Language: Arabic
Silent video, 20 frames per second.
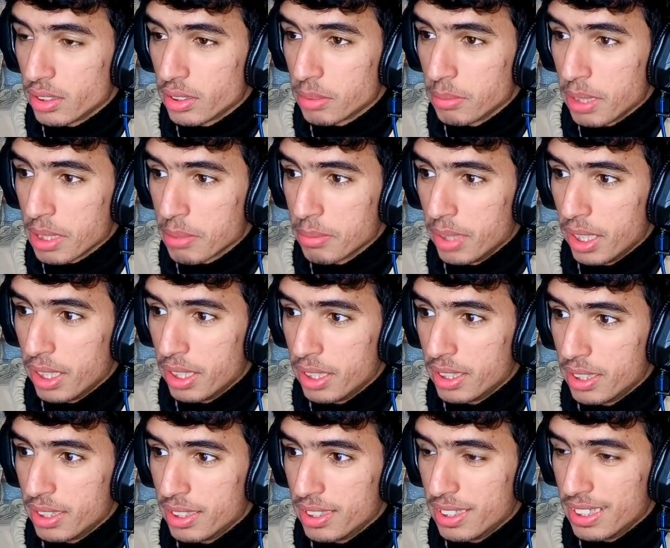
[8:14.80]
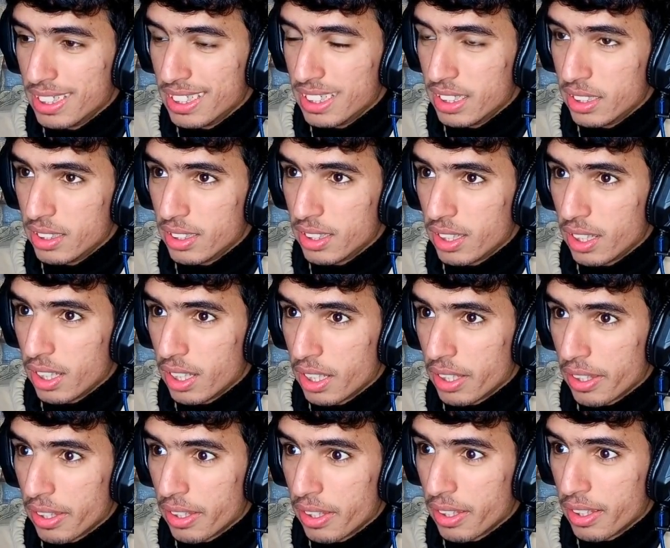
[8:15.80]
ما اسمع
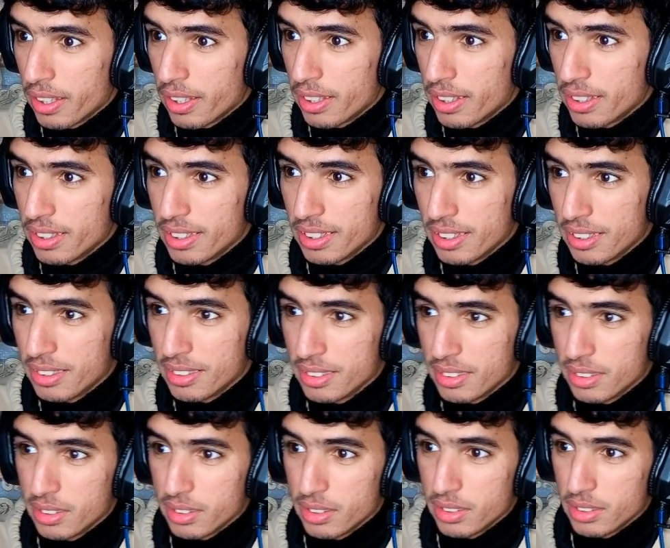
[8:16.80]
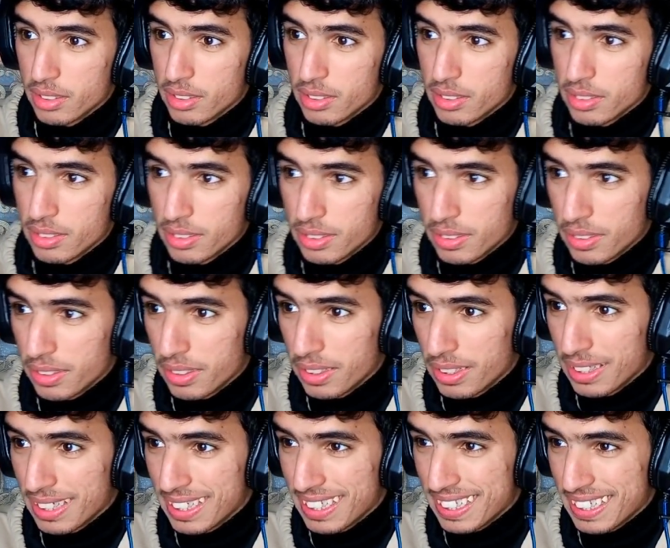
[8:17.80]
نكراشيك فوق طاري
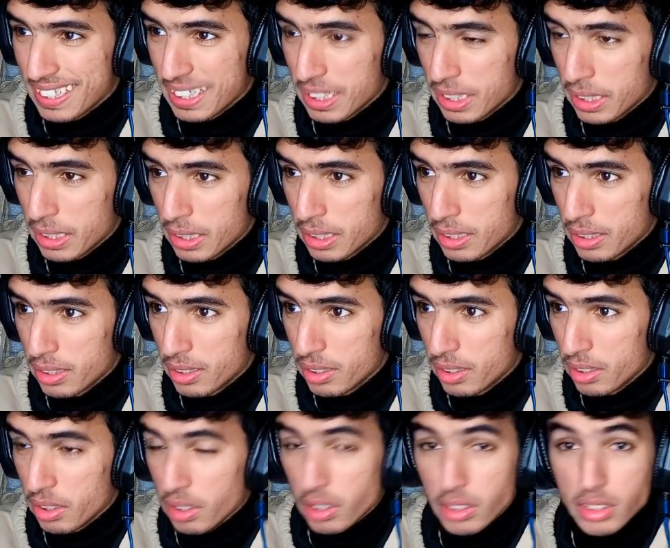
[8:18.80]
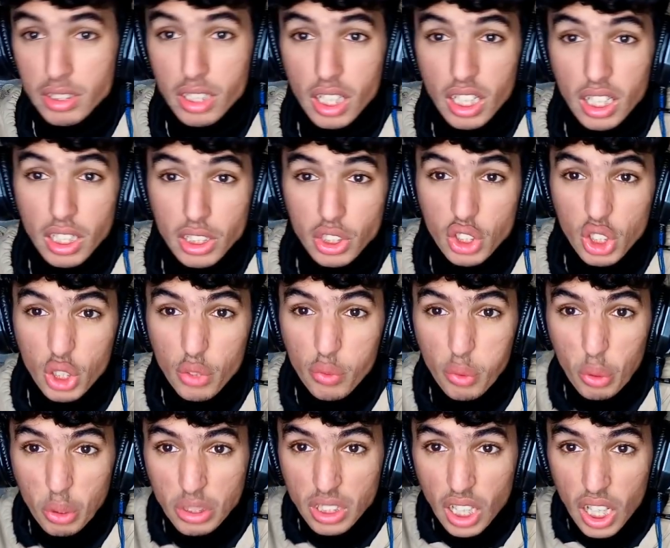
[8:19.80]
بونس نكراشيك
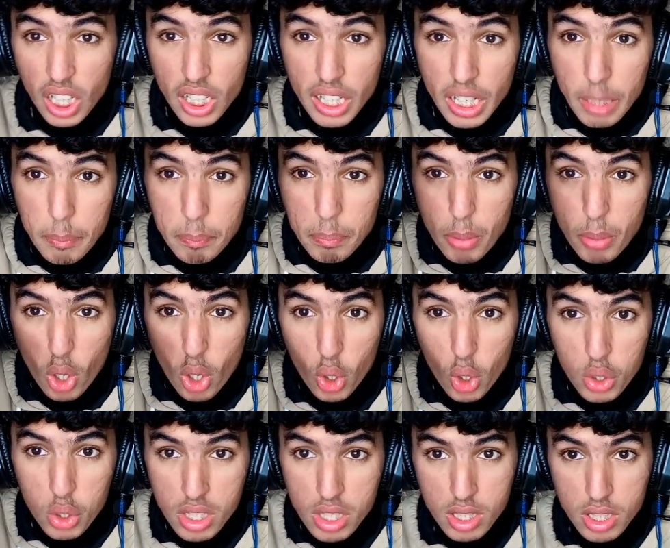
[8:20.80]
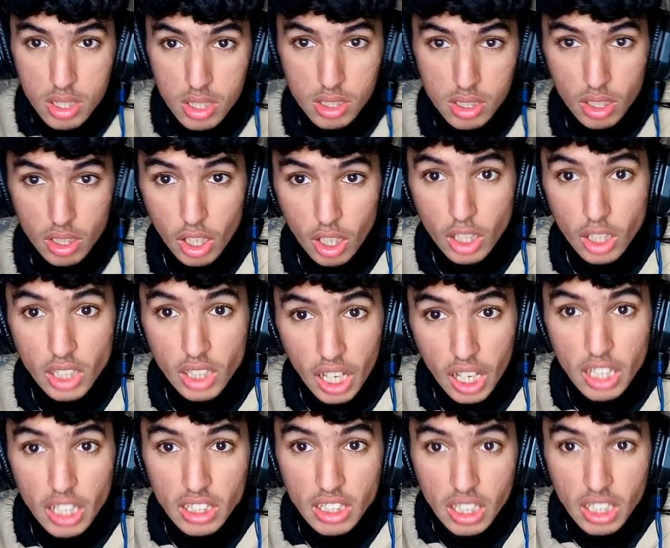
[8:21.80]
فوق طاري بونس
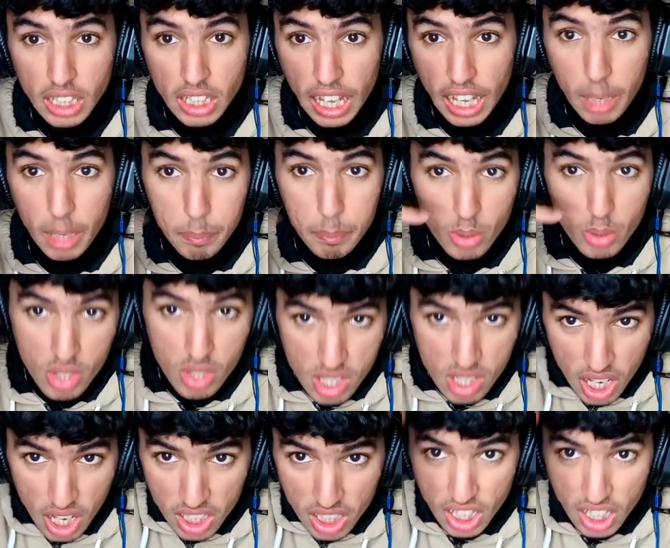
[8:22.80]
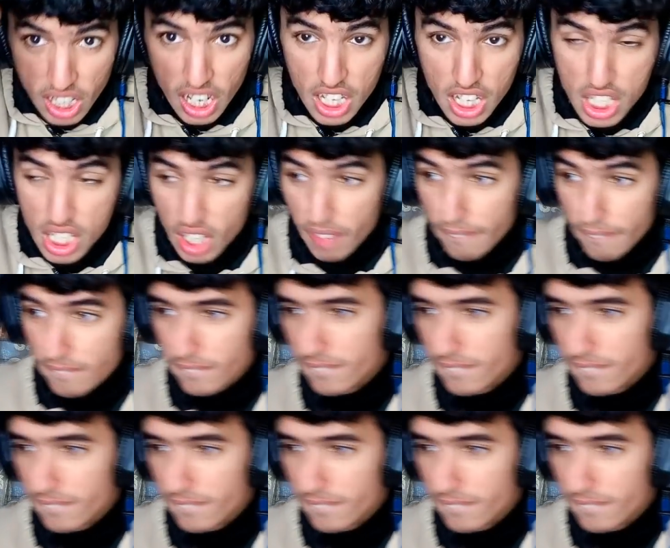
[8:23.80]
La réponse technologique.